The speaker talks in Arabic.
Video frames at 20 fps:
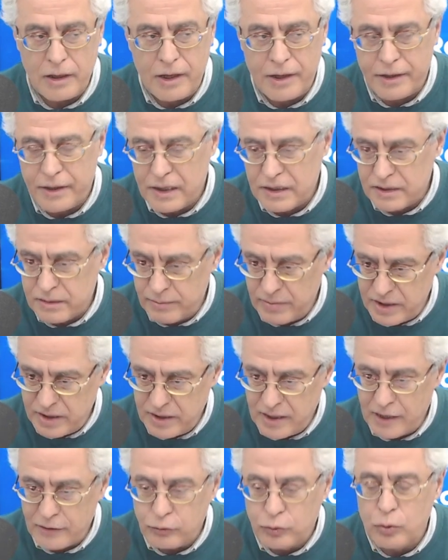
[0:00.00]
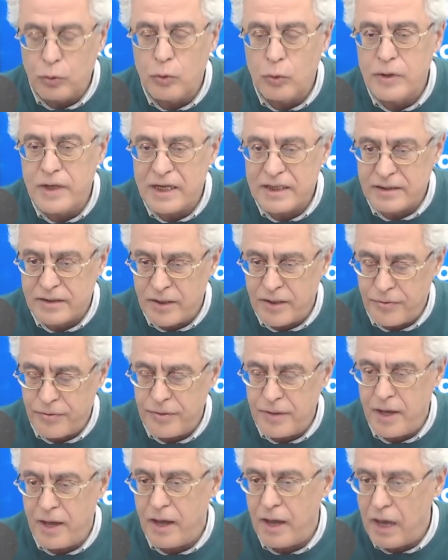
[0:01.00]
الرسميه دون
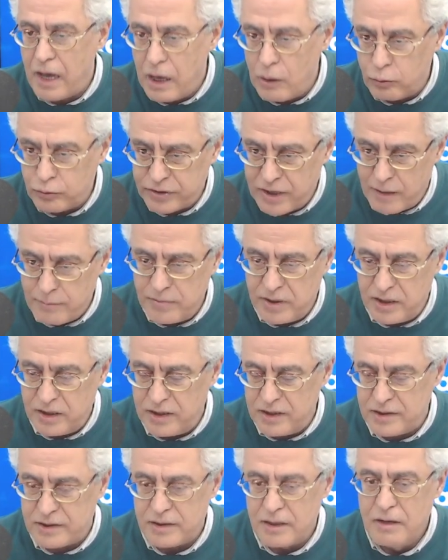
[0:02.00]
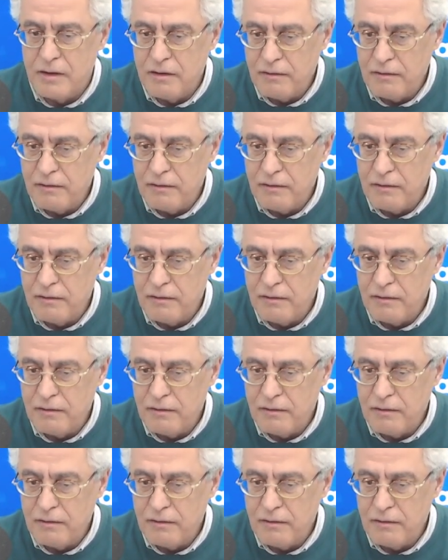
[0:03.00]
استثناء او تمييز